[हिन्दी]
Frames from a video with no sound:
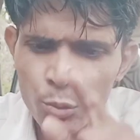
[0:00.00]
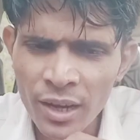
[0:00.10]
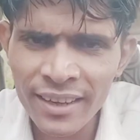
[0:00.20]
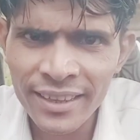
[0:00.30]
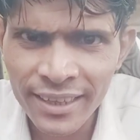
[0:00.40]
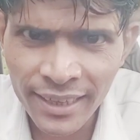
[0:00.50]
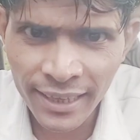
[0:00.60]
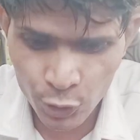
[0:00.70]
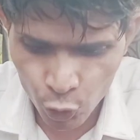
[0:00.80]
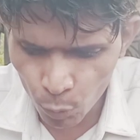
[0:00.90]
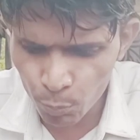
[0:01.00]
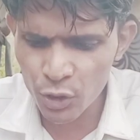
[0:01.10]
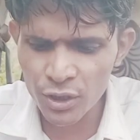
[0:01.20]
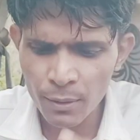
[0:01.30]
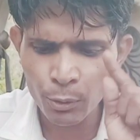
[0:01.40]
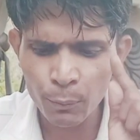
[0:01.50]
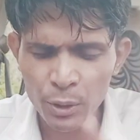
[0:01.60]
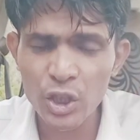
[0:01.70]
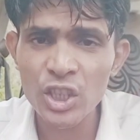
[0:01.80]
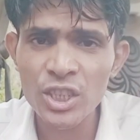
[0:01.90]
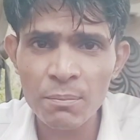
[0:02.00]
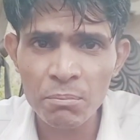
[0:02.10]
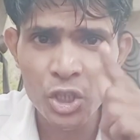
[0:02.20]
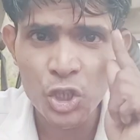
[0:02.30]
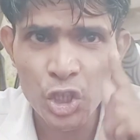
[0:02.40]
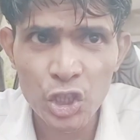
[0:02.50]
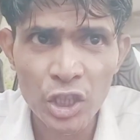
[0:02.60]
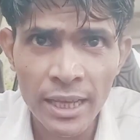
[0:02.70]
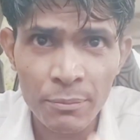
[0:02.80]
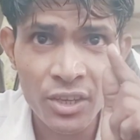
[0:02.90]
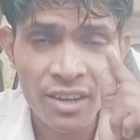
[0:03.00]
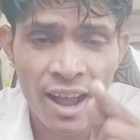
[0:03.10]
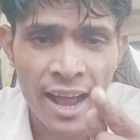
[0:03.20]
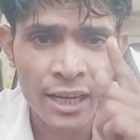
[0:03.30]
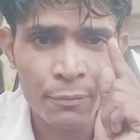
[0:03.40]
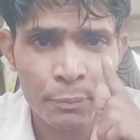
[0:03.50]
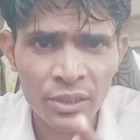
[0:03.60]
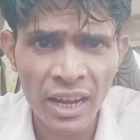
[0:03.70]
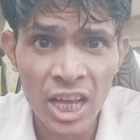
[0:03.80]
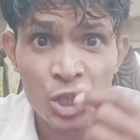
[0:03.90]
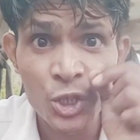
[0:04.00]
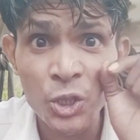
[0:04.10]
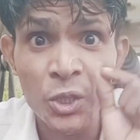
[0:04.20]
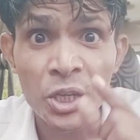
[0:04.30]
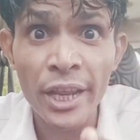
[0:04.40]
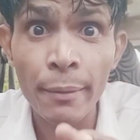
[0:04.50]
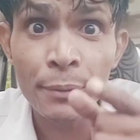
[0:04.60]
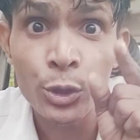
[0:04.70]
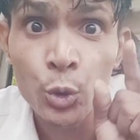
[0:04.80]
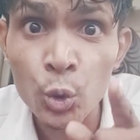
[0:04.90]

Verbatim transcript: कुरान एक है चौबीस नंबर बत्तीस नंबर जितने भी खान पठान जितने भी